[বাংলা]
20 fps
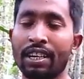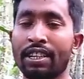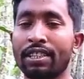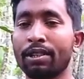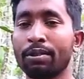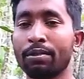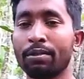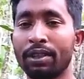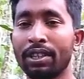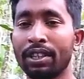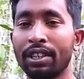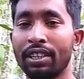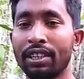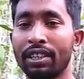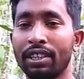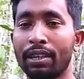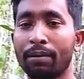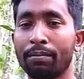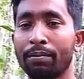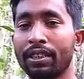আশা করি
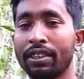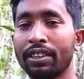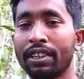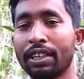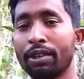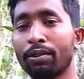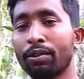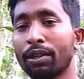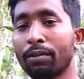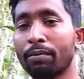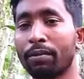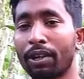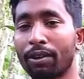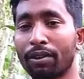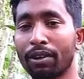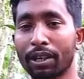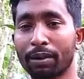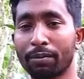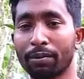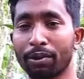আপনারা দেখে অনেক ভালো
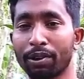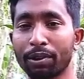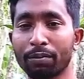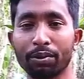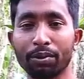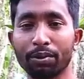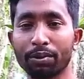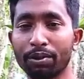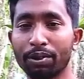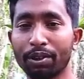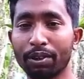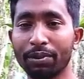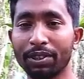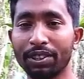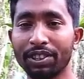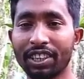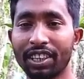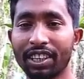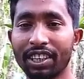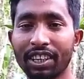লাগবে অনেক পছন্দ হবে
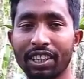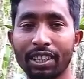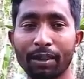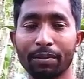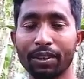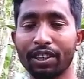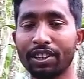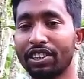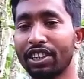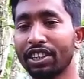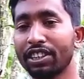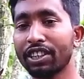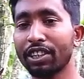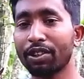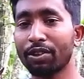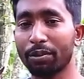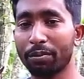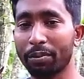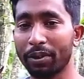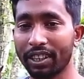ইনশাল্লাহ আপনারা চেষ্টা
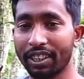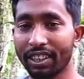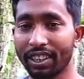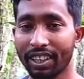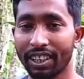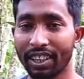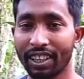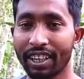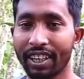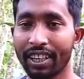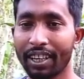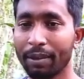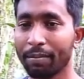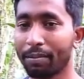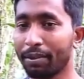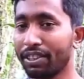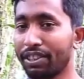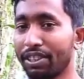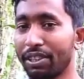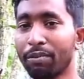করবেন
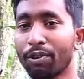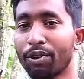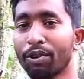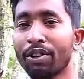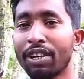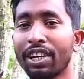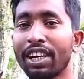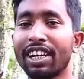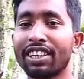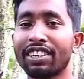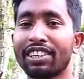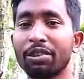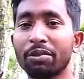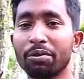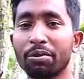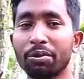মানে শ্রীমঙ্গলে আসলে